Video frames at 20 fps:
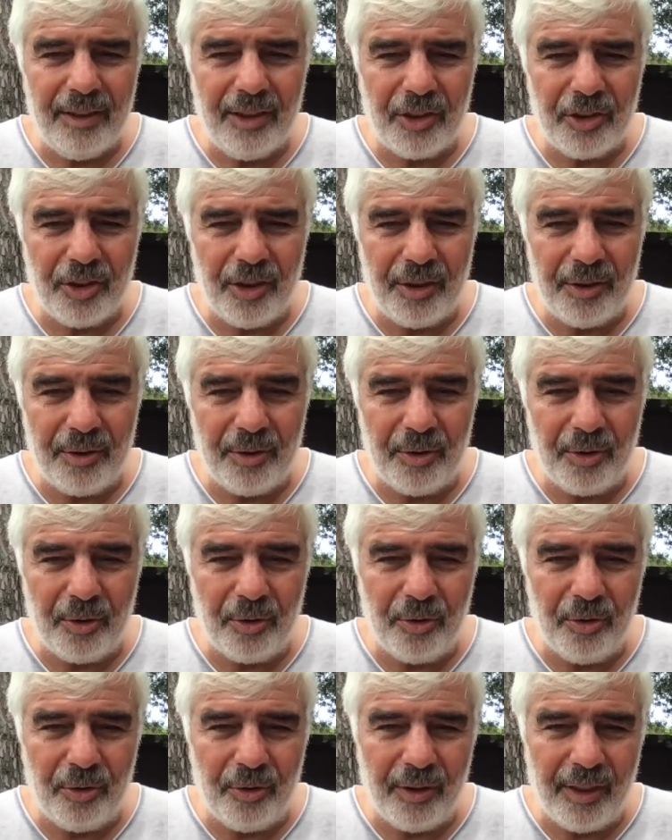yaşandığı
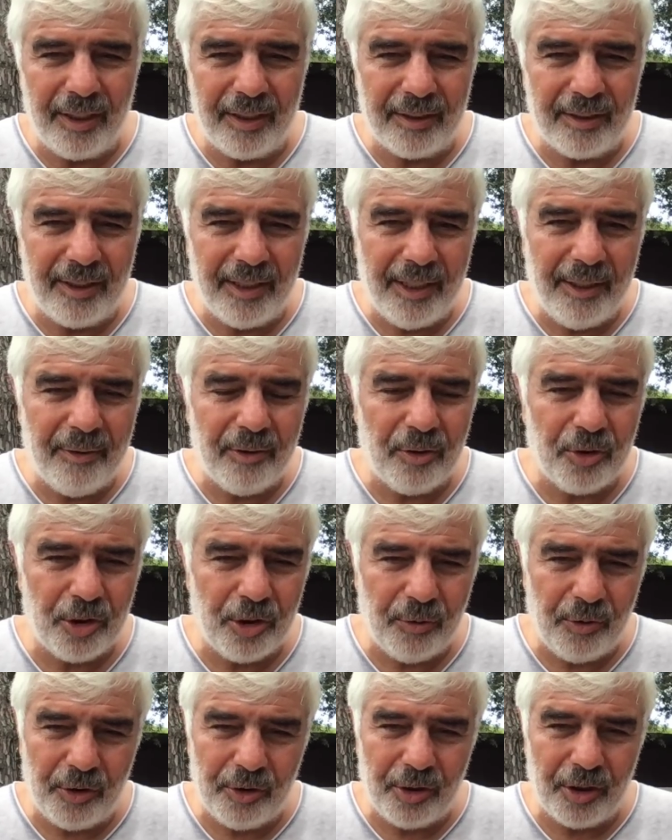günlerde
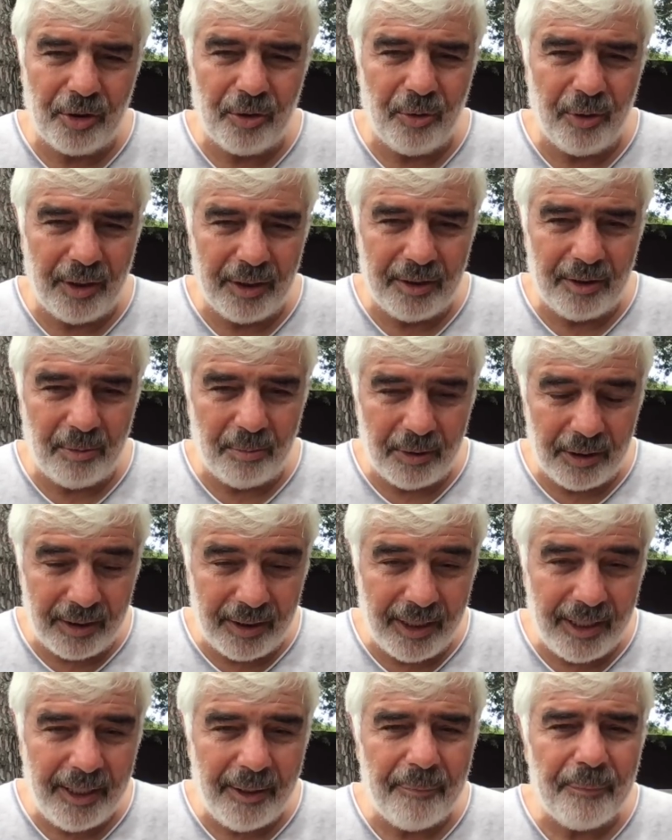Recep Özerk yönetimi
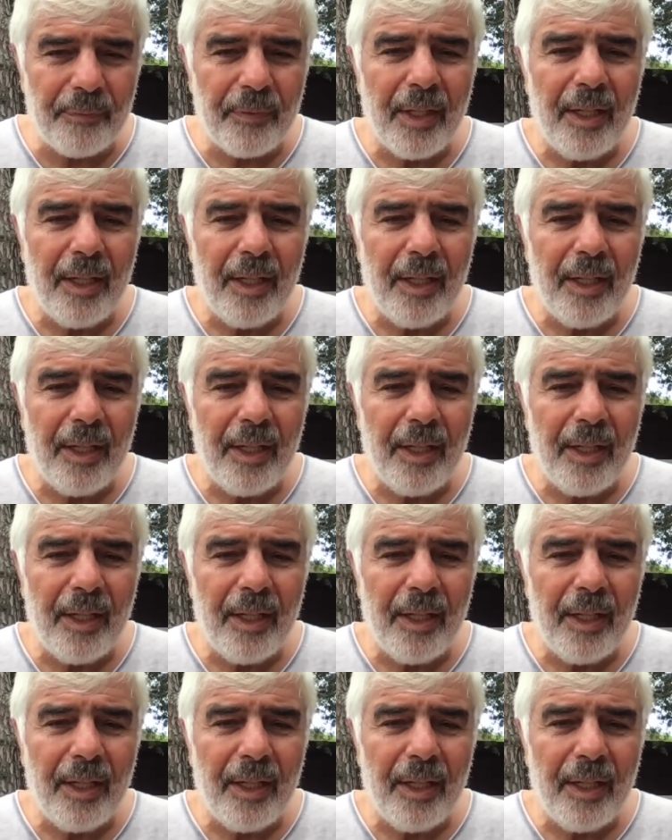de